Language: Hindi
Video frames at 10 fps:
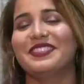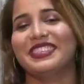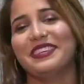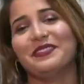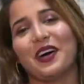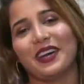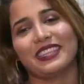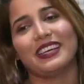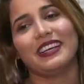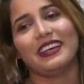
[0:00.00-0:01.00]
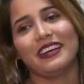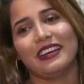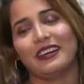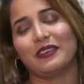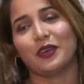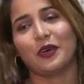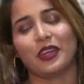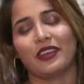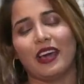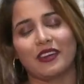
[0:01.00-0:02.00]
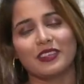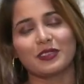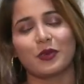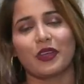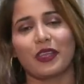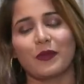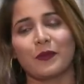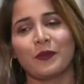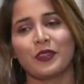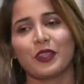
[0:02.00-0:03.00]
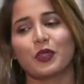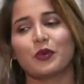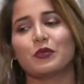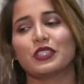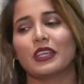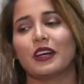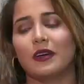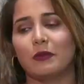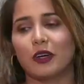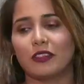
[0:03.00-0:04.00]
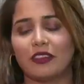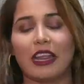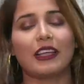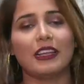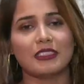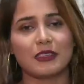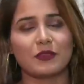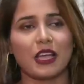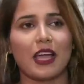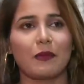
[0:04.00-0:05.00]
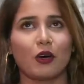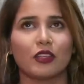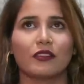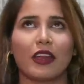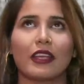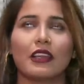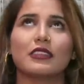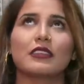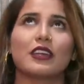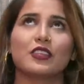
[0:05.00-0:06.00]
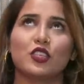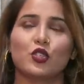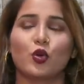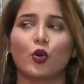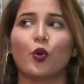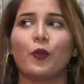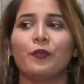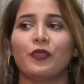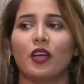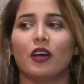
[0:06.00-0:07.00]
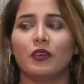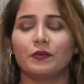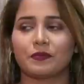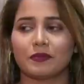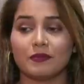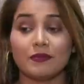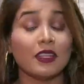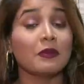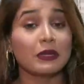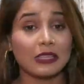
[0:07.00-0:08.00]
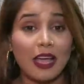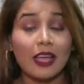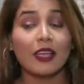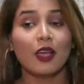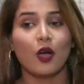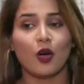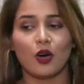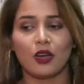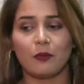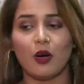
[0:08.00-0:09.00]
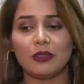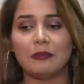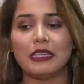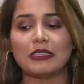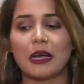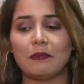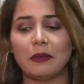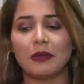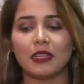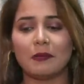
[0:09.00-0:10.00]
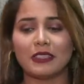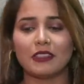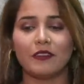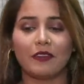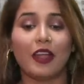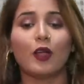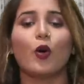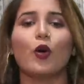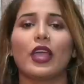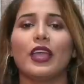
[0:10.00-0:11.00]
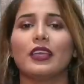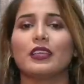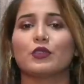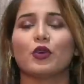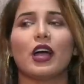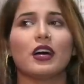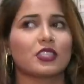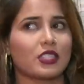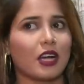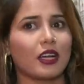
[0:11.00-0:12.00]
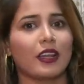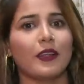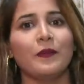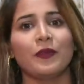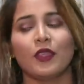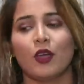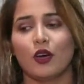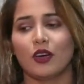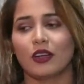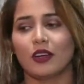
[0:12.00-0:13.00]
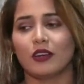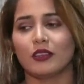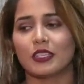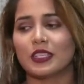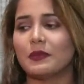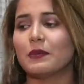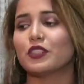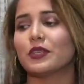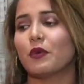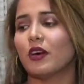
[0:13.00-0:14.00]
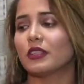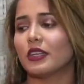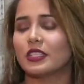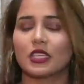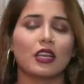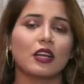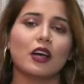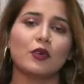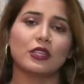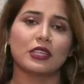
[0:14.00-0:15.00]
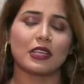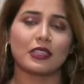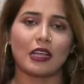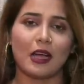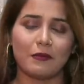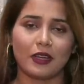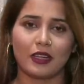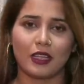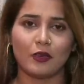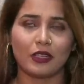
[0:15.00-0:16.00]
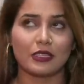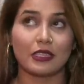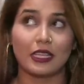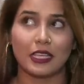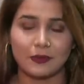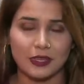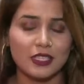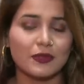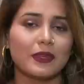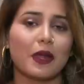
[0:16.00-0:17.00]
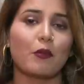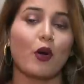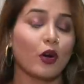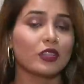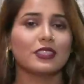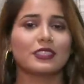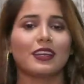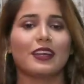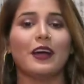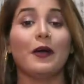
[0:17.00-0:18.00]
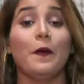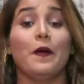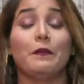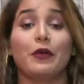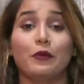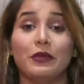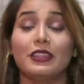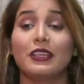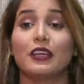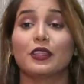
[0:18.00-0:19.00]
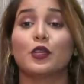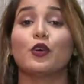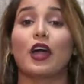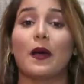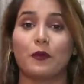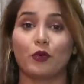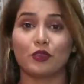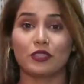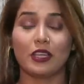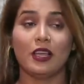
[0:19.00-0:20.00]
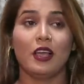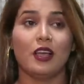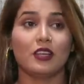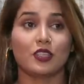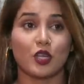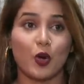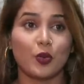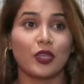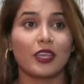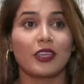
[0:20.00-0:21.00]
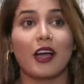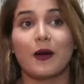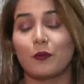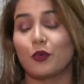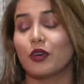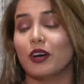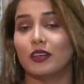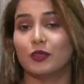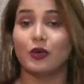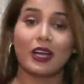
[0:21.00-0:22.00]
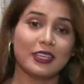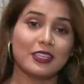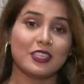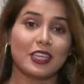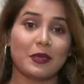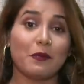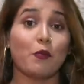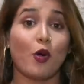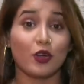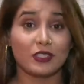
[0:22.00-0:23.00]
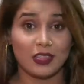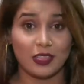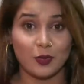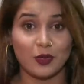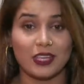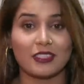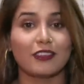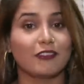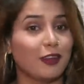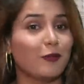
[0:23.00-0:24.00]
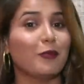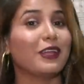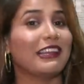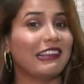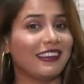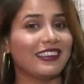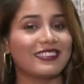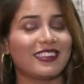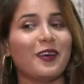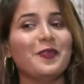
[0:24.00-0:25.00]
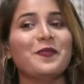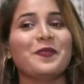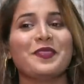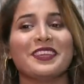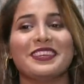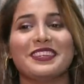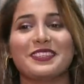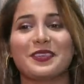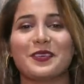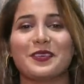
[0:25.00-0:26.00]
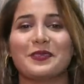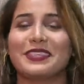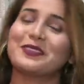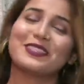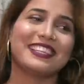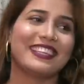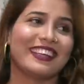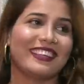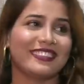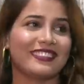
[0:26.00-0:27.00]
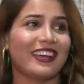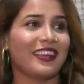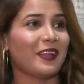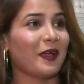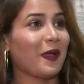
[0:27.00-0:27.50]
मैं बहुत वो हो गई नर्वस हो गई हूँ तो मुझे बहुत फ्रेंकली समझाया बहुत फ्रेंकली सारी चीज़ों को बताएं और बहुत मेरे सामने मतलब ऐसे फ्रेंक हो गए कि ज़ोया अच्छा करे और आ, सच में मुझे बहुत अच्छा लगा उनके साथ काम करके उनके साथ एक्सपीरियंस मेरा बहुत अच्छा रहा मैं उम्मीद करती हूँ और आप लोगों से चाहूँगी कि आप लोग दुआ कीजिए कि मैं बहुत जल्दी उनके साथ फिल्मों में लीड नज़र आऊँ सो so, बस उस दिन का इंतज़ार